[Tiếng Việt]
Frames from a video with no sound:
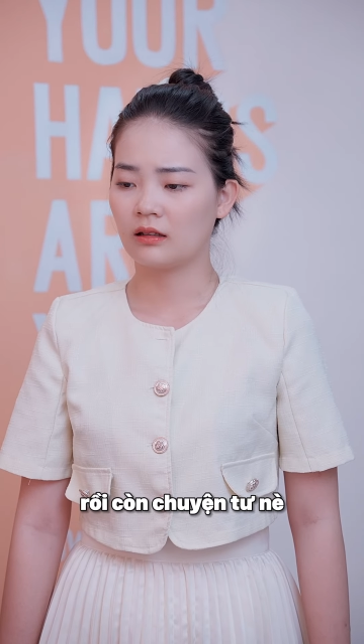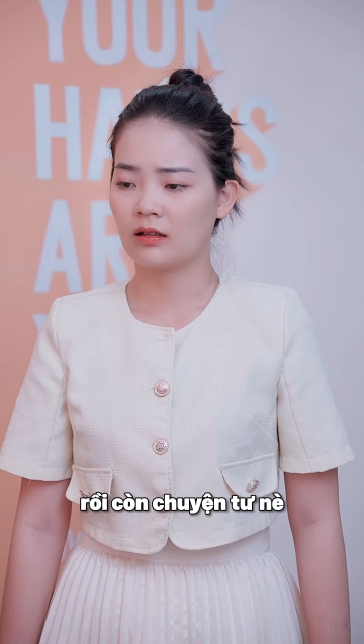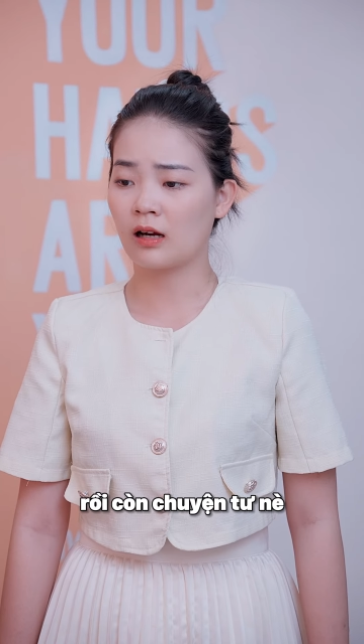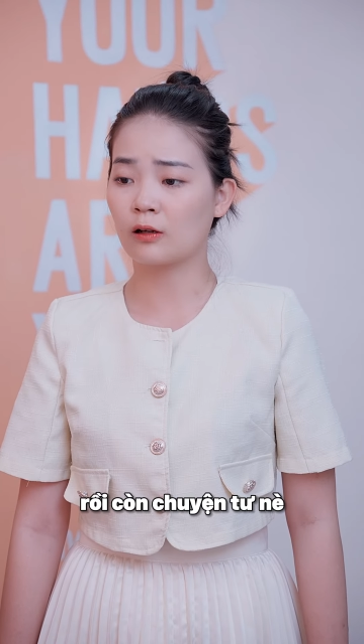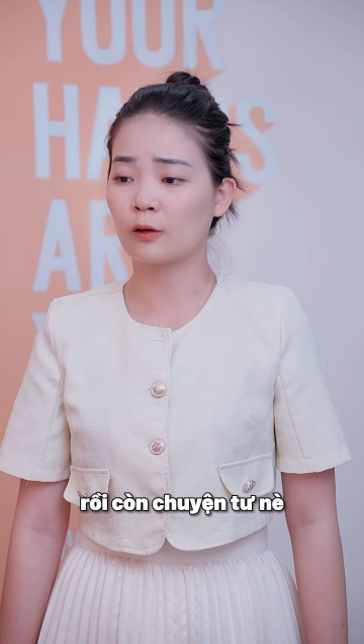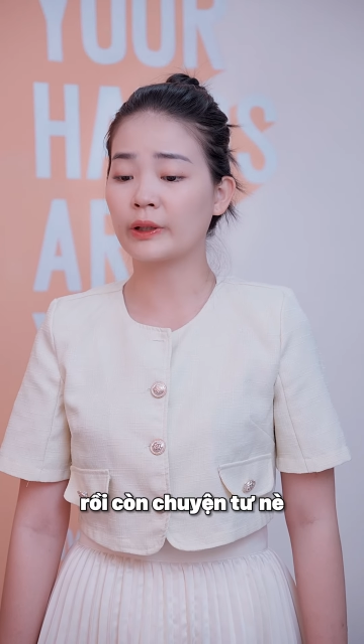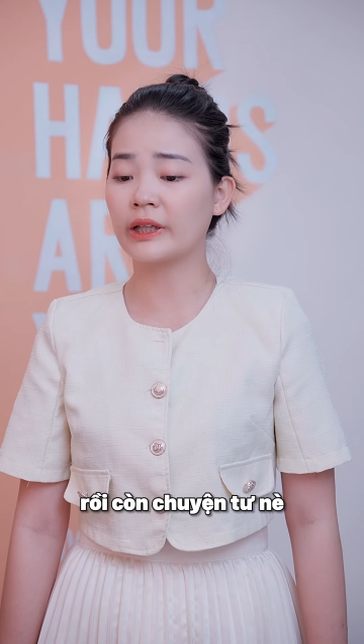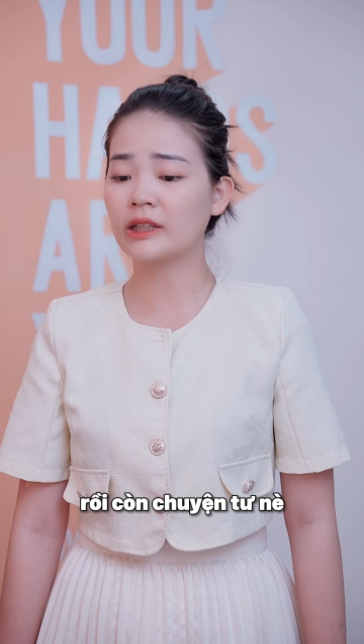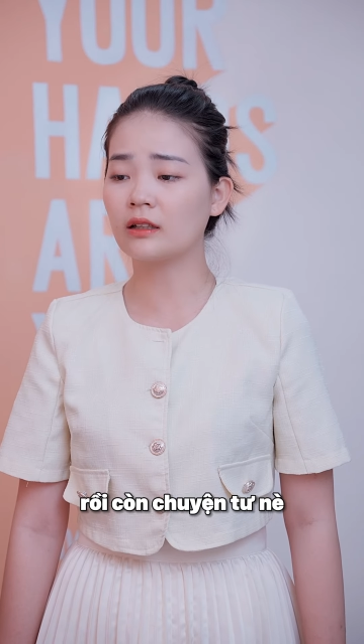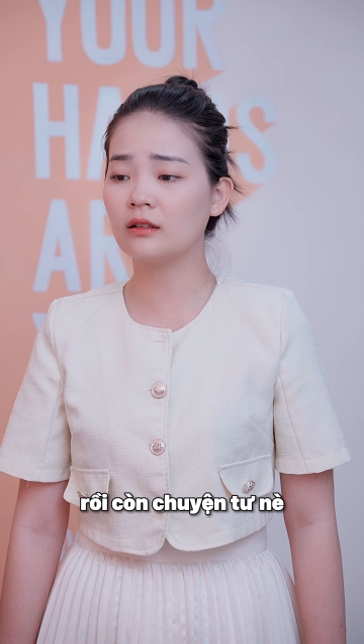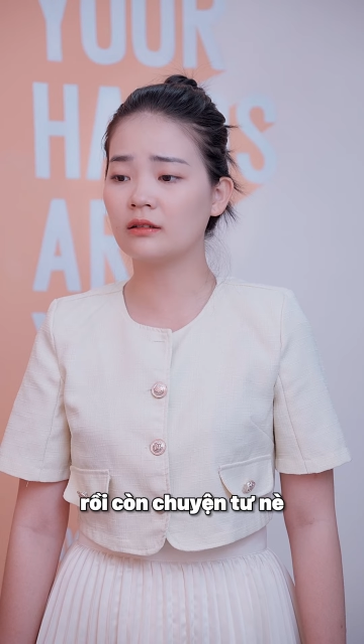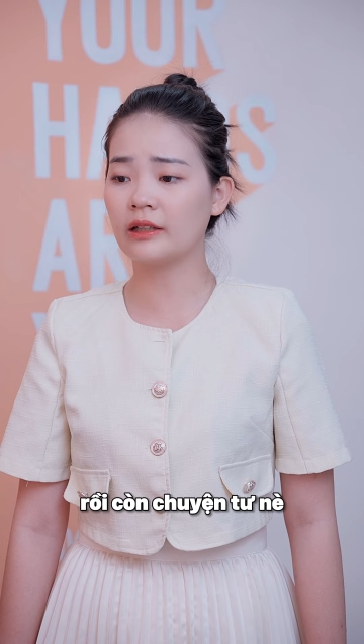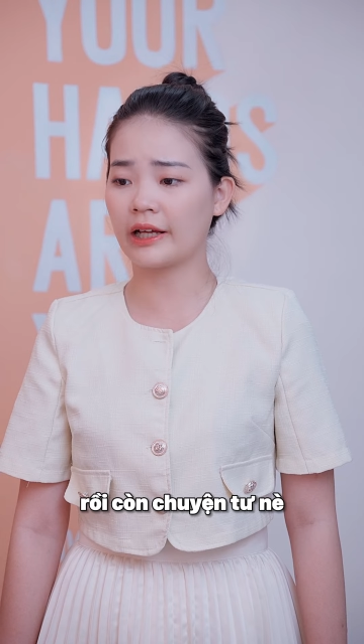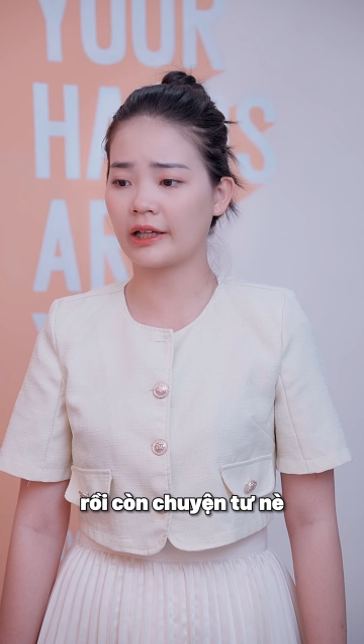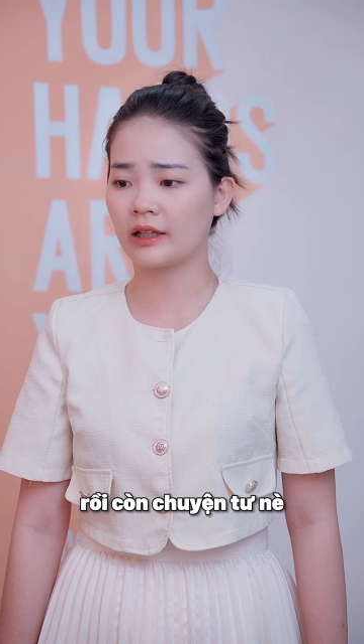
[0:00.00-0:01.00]
Rồi còn chuyện
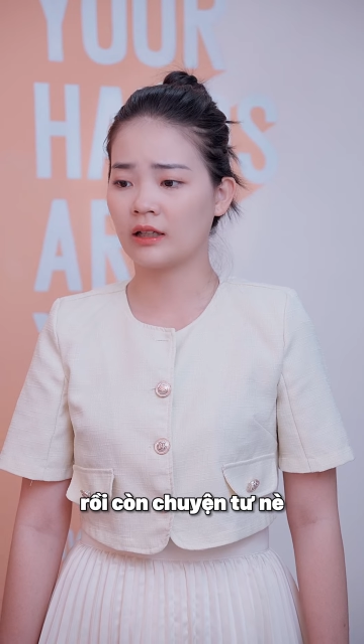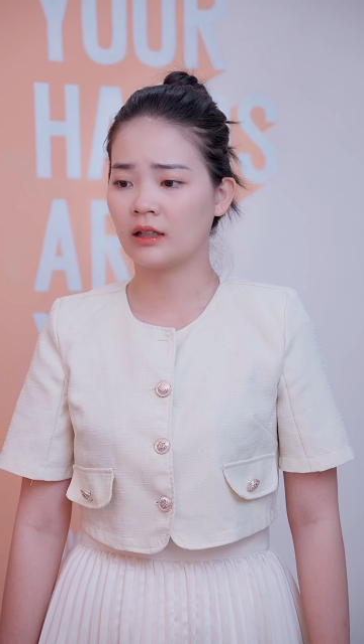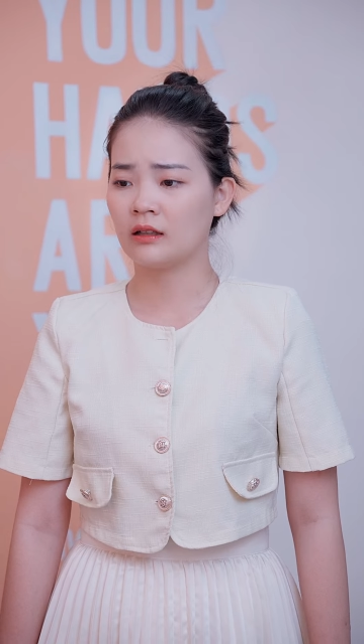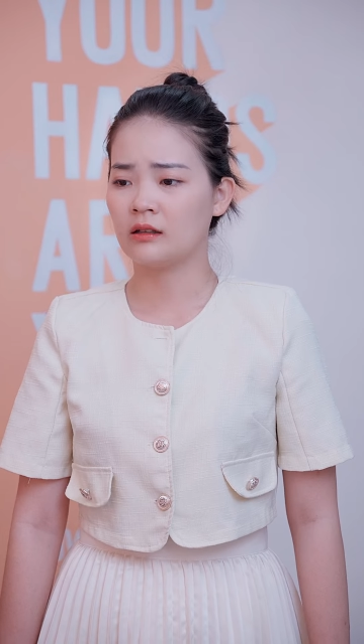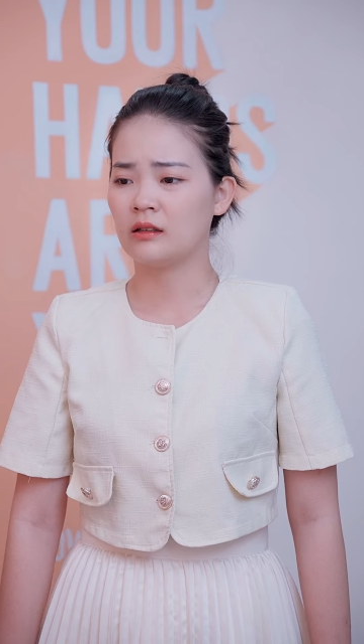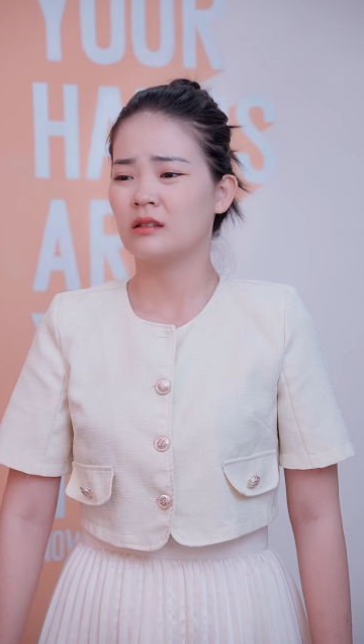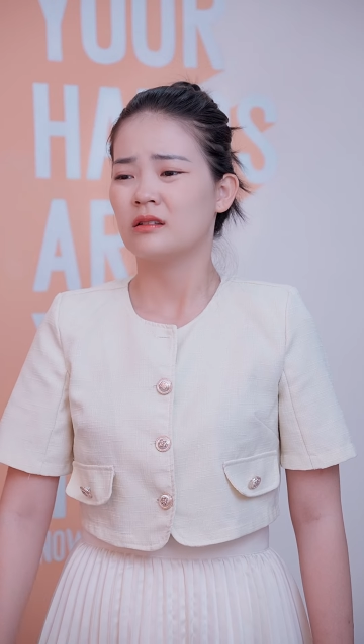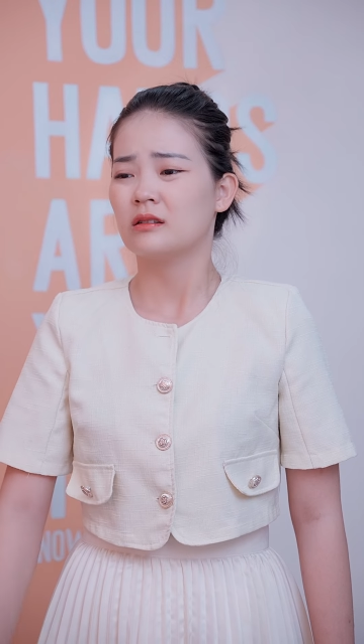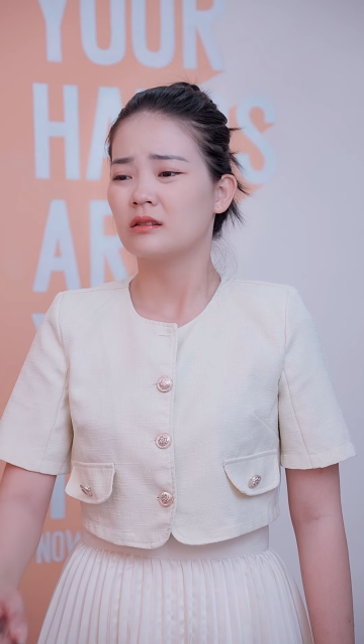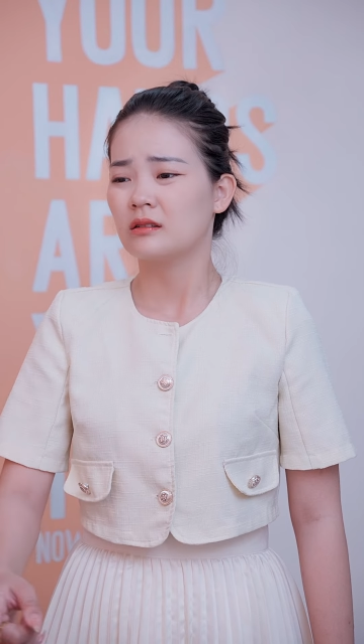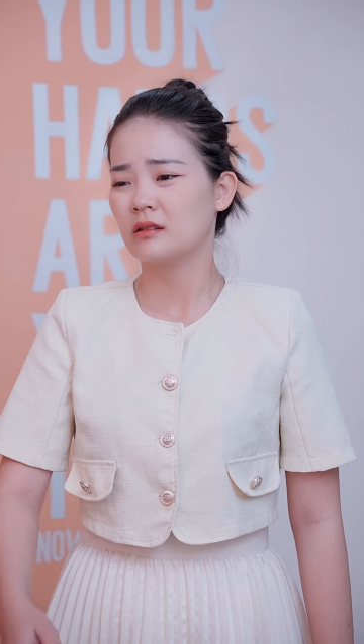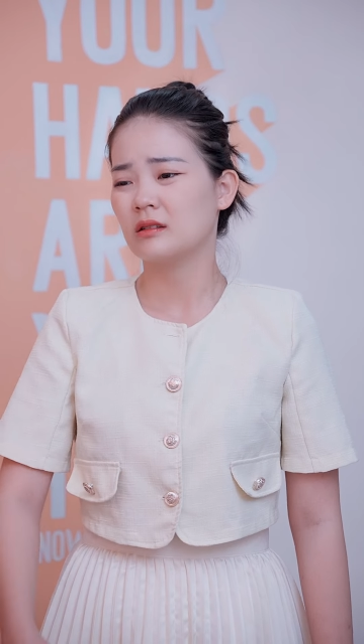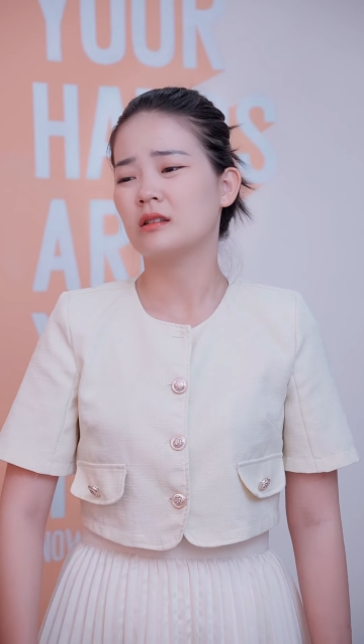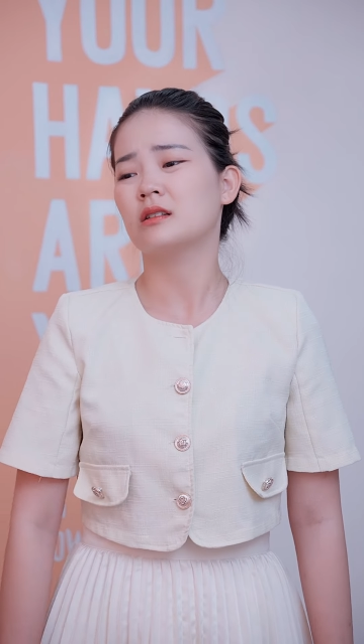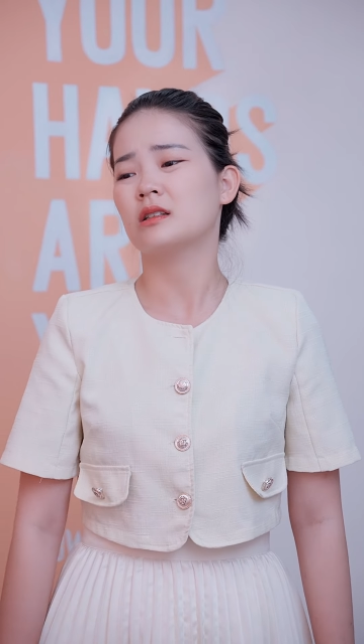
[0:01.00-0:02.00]
tư nè,
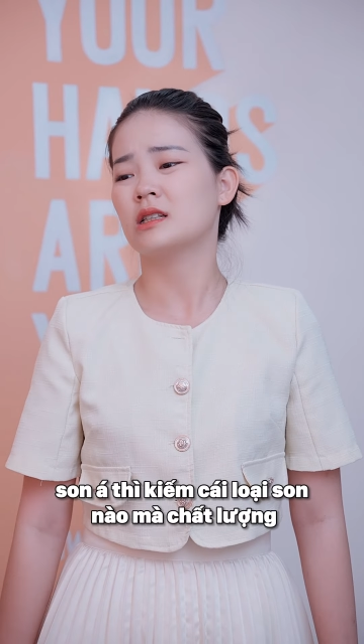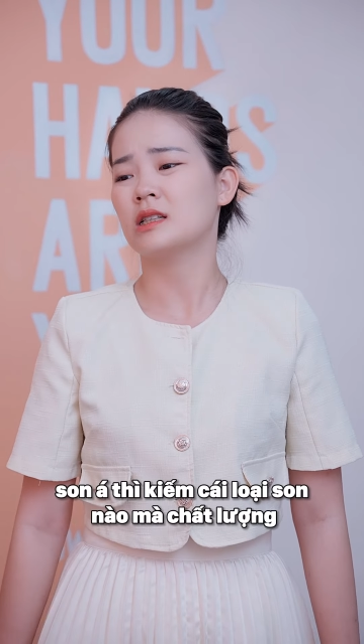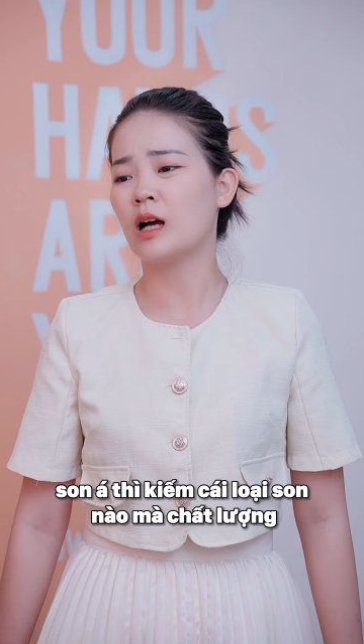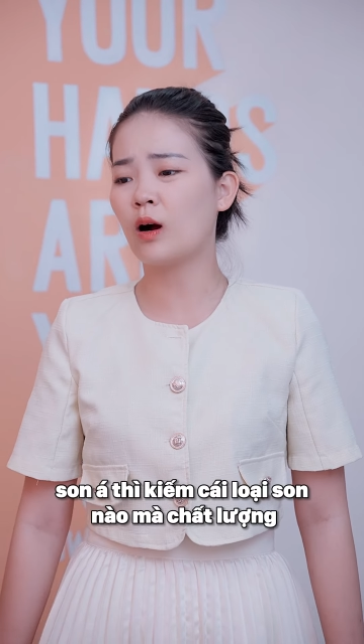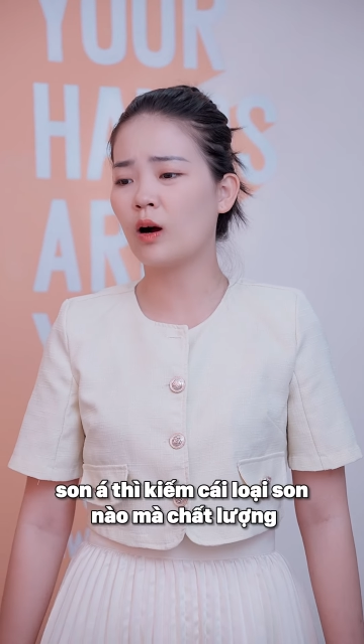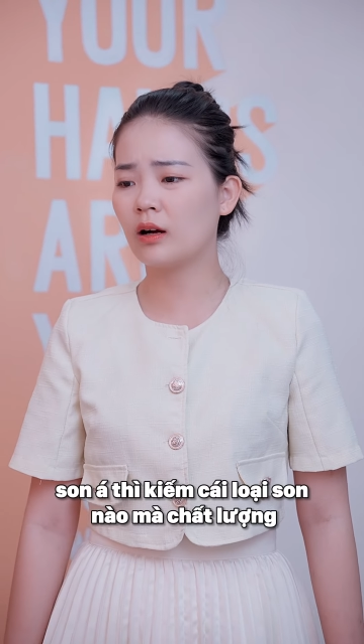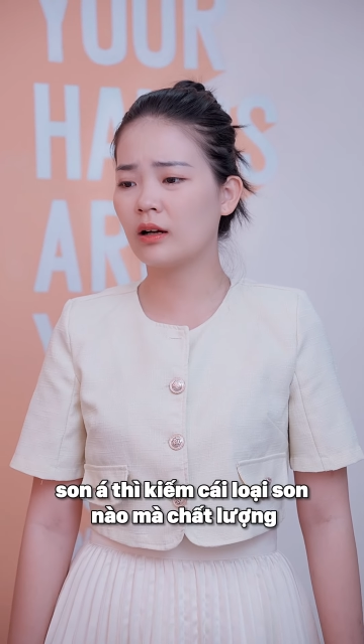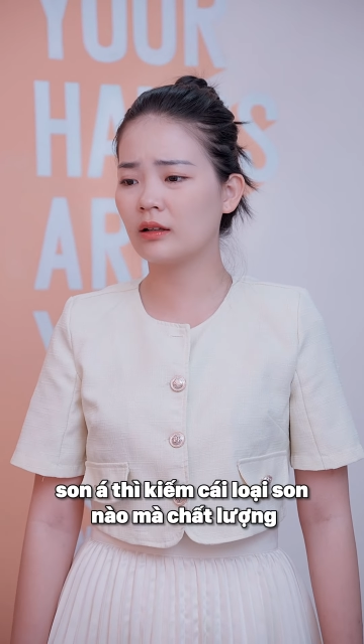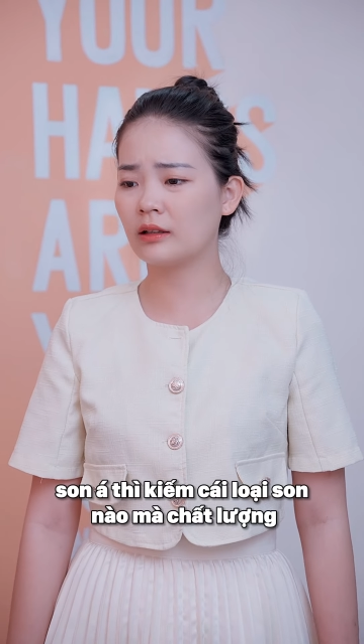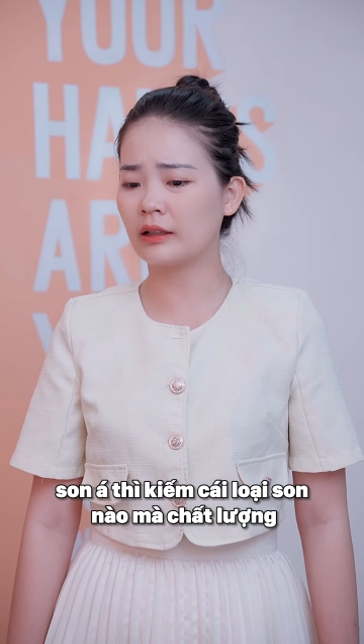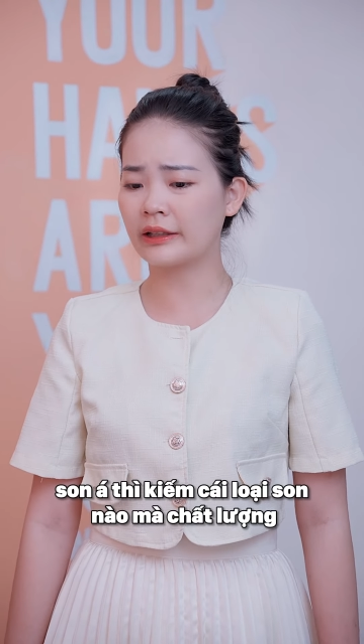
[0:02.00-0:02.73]
son á,